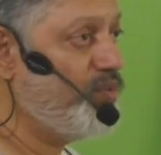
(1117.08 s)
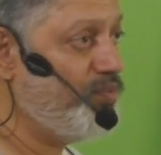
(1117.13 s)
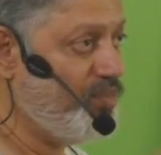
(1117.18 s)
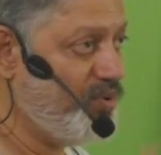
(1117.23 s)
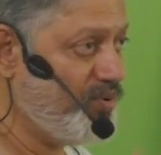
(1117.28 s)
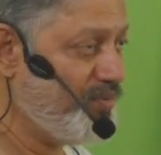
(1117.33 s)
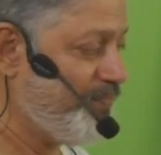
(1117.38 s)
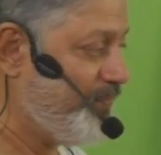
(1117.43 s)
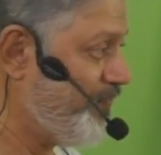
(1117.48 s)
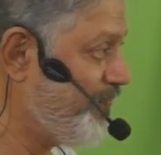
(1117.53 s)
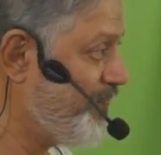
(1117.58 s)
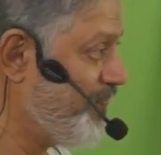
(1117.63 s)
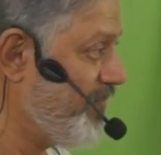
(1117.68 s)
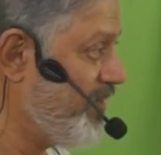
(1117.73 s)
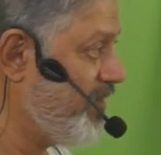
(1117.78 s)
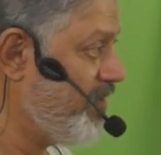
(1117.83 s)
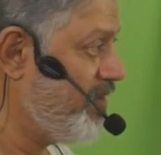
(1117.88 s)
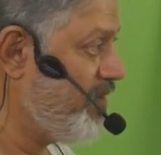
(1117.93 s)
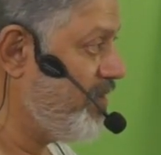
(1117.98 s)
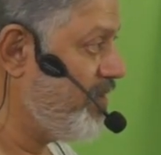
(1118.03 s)
தும்பு
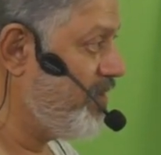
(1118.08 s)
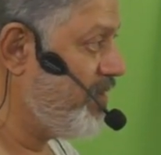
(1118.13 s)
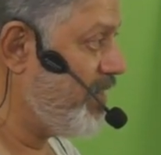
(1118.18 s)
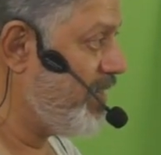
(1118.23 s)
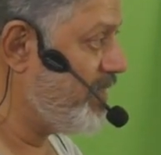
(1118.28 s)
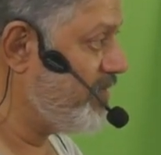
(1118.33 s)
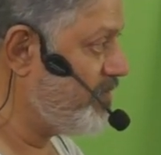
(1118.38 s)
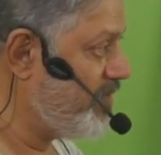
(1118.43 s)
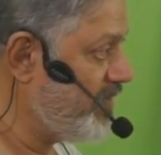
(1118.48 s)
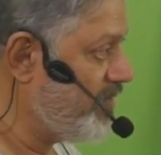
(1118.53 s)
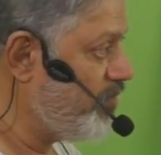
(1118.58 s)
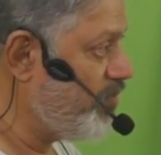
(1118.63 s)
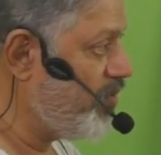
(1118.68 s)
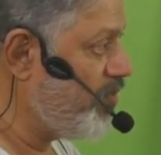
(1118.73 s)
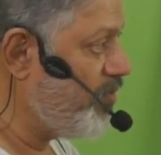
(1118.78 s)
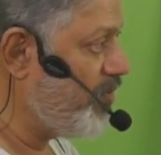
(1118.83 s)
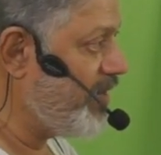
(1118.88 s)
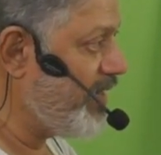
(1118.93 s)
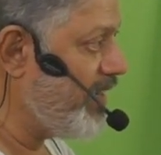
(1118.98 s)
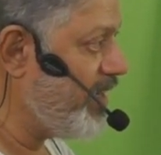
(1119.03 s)
அது வந்து
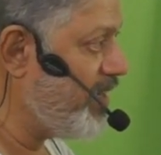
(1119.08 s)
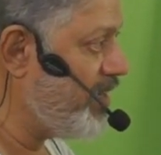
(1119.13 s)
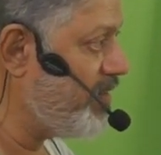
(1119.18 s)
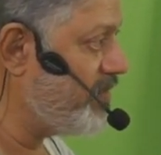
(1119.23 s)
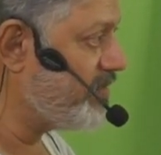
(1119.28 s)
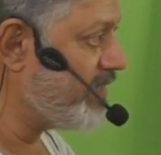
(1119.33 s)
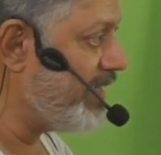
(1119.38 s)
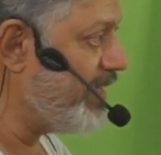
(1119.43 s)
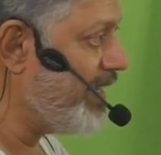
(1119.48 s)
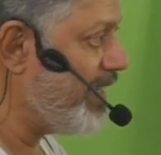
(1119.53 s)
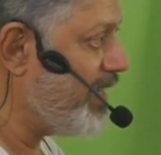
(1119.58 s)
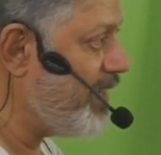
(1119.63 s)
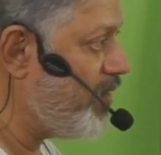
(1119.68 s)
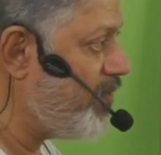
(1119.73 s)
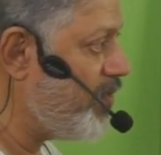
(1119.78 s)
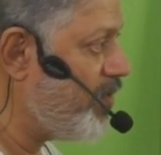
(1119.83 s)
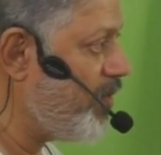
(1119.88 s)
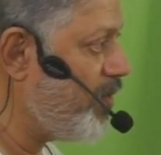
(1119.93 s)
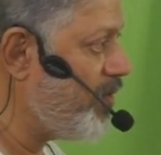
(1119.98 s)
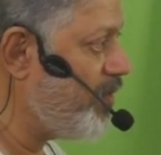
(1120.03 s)
ஒவ்வொரு சென்னையில்
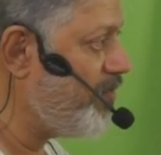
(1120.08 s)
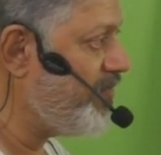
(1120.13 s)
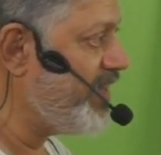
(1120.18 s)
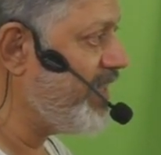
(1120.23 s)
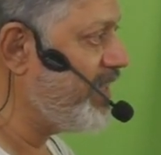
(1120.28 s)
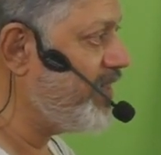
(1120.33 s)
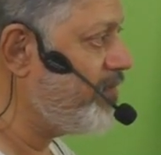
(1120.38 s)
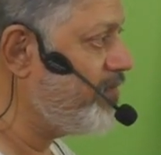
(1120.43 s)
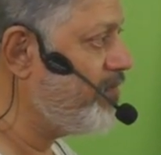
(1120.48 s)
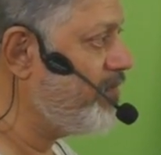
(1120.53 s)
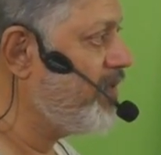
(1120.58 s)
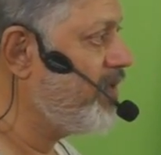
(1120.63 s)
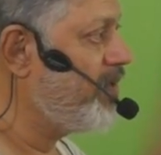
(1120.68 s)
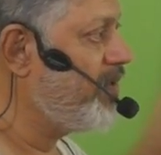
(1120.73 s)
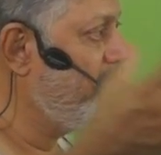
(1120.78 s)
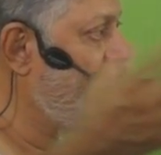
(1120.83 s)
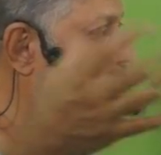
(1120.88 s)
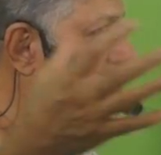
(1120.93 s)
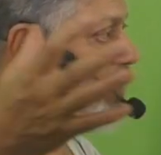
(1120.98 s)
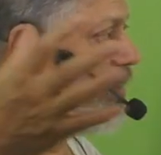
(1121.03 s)
ஒரு விகிதம்
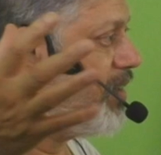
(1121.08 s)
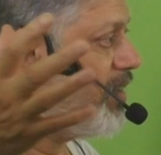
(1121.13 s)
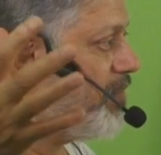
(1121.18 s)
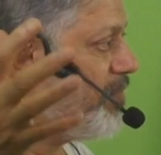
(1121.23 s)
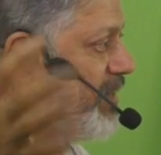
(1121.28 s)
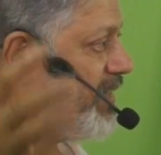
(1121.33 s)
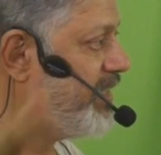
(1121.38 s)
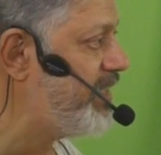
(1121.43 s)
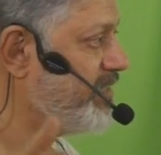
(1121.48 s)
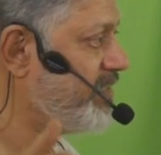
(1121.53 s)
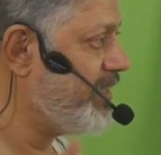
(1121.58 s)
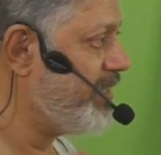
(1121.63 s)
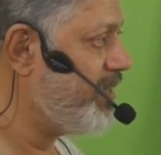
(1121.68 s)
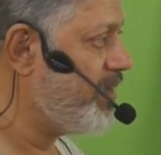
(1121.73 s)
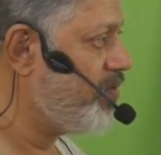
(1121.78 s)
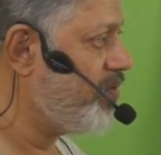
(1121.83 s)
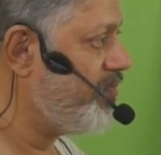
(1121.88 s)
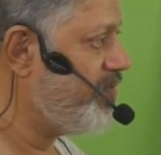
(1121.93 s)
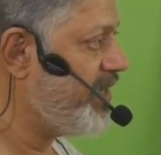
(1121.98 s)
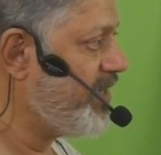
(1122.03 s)

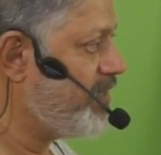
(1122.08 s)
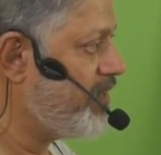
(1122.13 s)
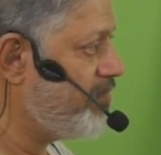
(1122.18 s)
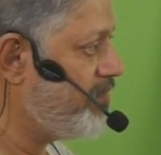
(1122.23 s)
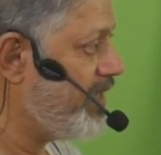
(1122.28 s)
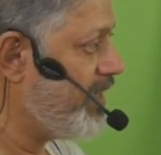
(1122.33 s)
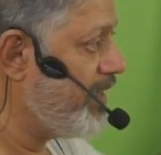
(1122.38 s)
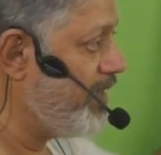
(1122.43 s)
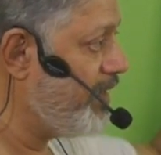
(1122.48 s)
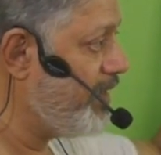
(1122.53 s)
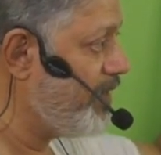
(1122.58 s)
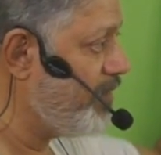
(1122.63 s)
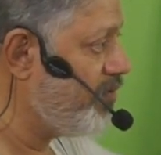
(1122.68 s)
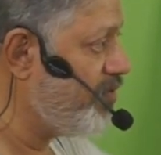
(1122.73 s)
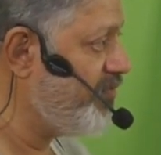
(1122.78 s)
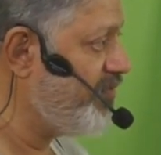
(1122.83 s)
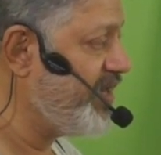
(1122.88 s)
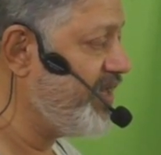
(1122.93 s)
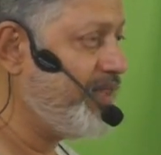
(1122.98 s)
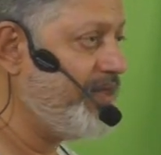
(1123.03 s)
பாண்டிச்சேரியில் ஒரு விகிதம் டெல்லியில்
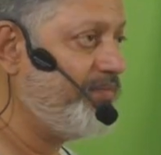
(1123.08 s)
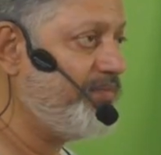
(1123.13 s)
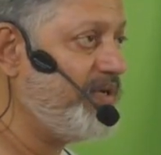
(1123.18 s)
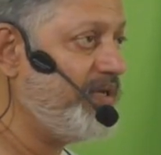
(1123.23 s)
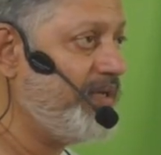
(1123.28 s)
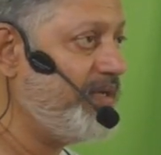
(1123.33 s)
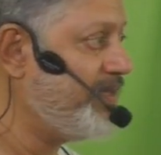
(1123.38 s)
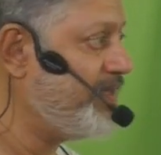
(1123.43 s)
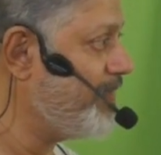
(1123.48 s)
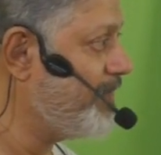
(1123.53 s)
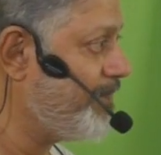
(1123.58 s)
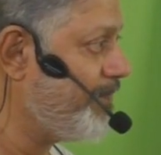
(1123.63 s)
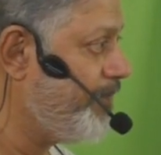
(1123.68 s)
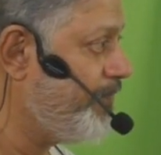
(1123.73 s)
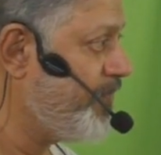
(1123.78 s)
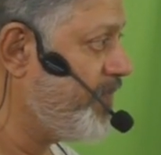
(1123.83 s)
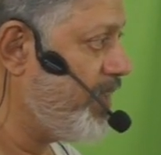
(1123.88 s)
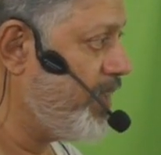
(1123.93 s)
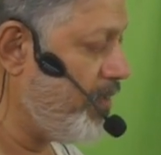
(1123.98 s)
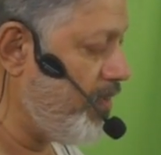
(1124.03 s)
ஒரு விகிதம்னு இருக்குது
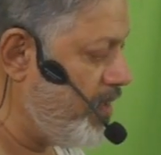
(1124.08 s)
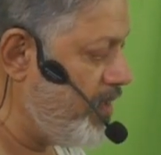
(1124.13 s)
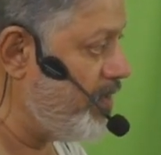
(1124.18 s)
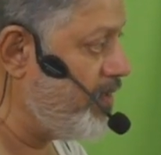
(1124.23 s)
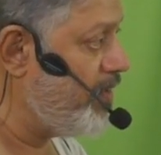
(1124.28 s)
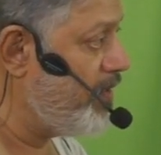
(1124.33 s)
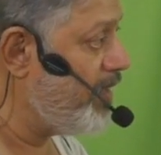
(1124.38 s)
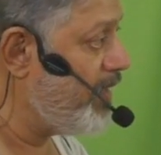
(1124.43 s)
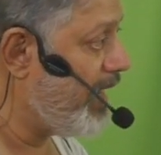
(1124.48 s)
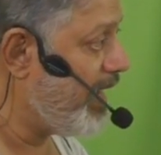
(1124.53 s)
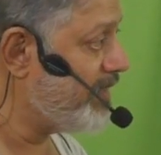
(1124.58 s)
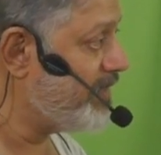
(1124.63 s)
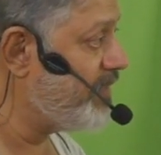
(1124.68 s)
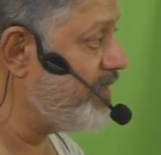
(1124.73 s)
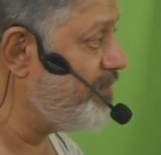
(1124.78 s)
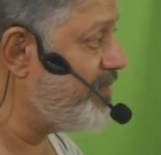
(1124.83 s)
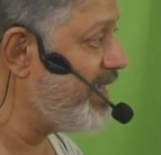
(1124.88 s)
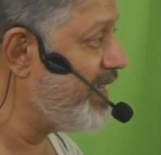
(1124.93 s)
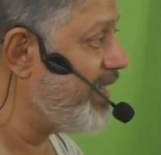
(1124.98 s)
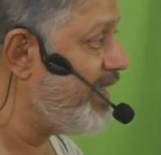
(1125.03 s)

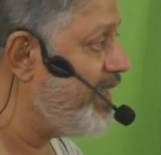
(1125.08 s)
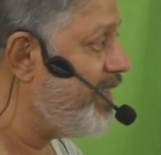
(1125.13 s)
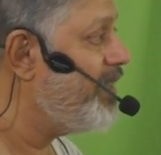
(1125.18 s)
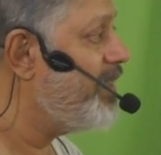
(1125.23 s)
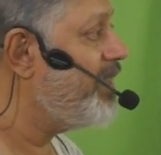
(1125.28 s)
அந்த மாதிரி